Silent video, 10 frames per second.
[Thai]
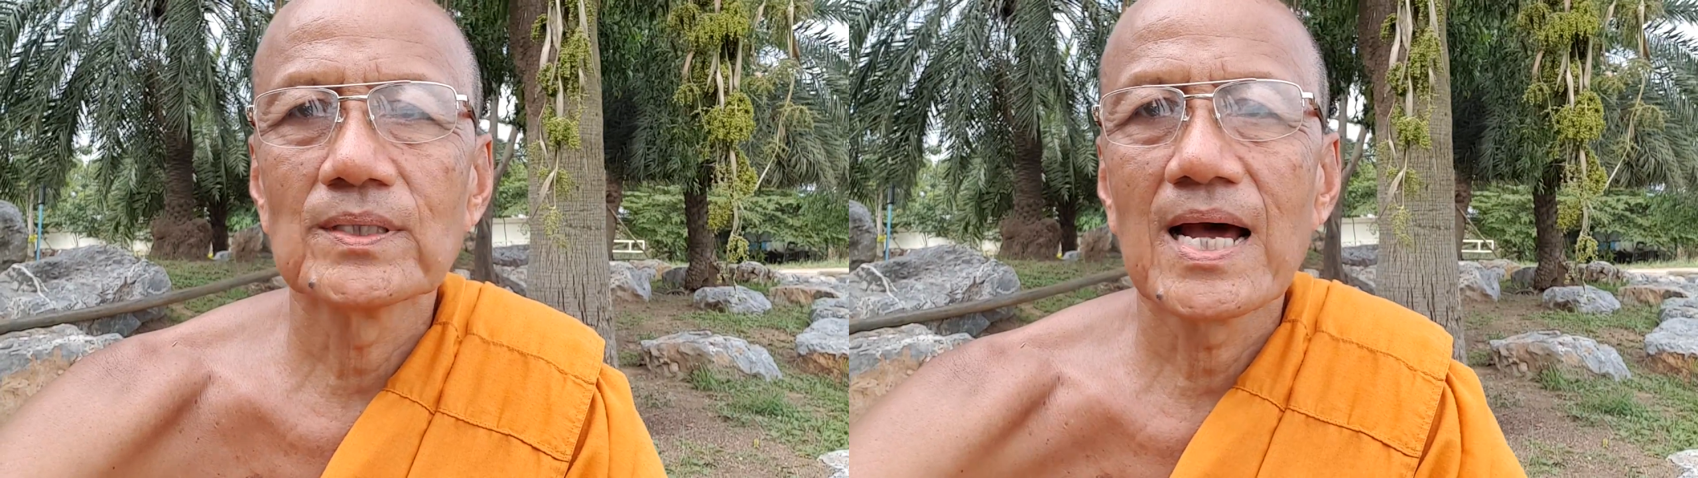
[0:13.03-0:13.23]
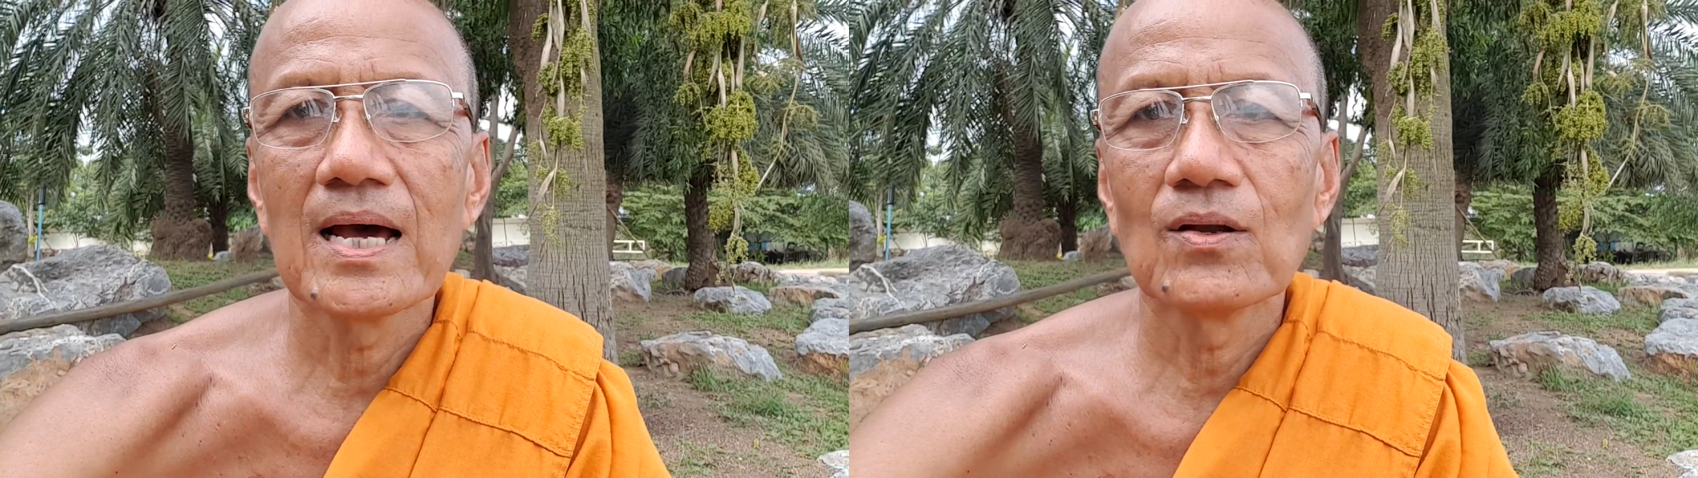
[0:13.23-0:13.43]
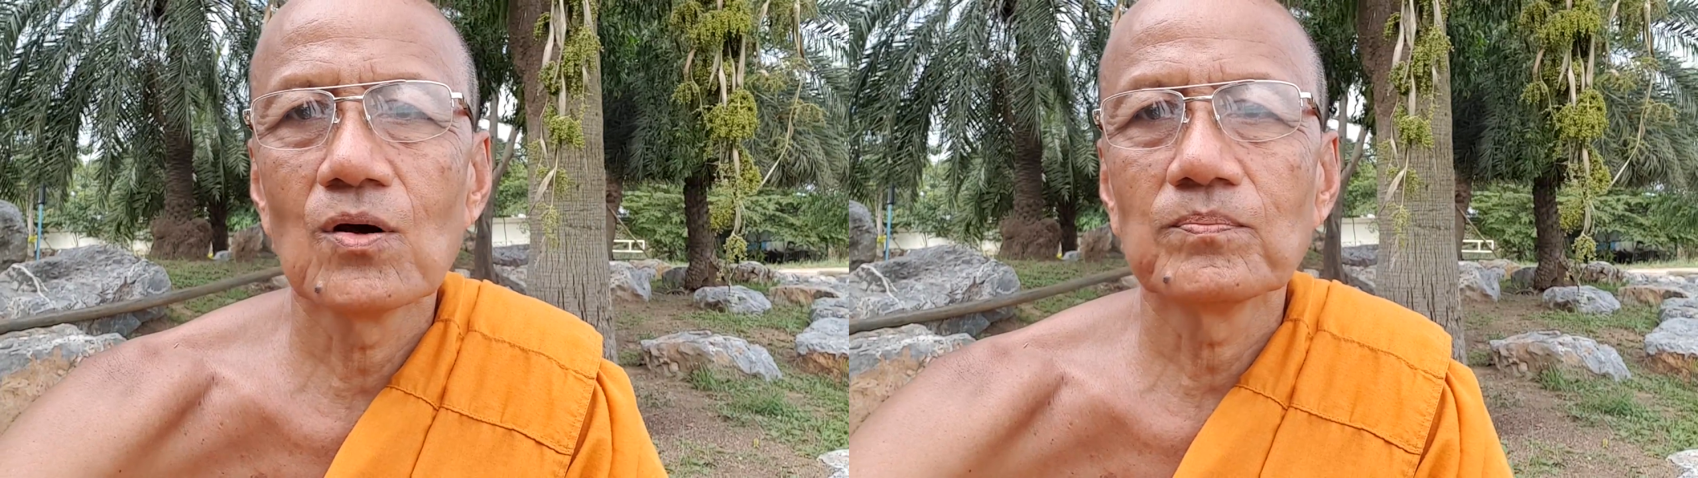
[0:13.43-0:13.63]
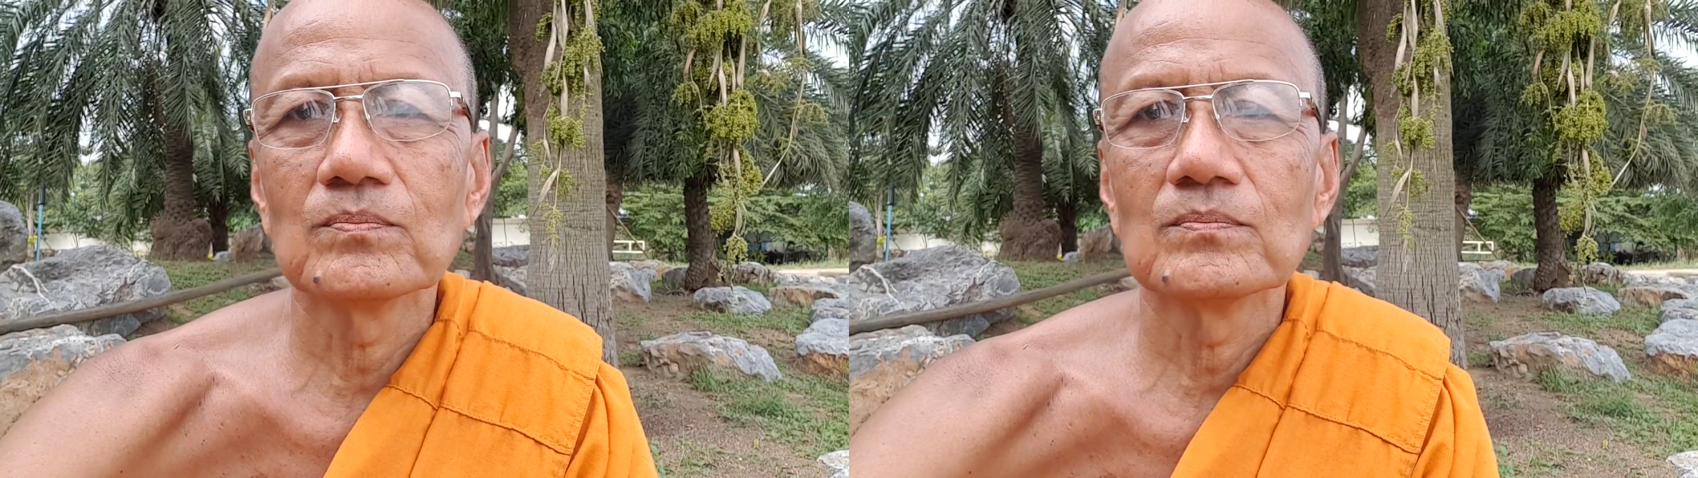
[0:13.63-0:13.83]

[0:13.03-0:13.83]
นทารบ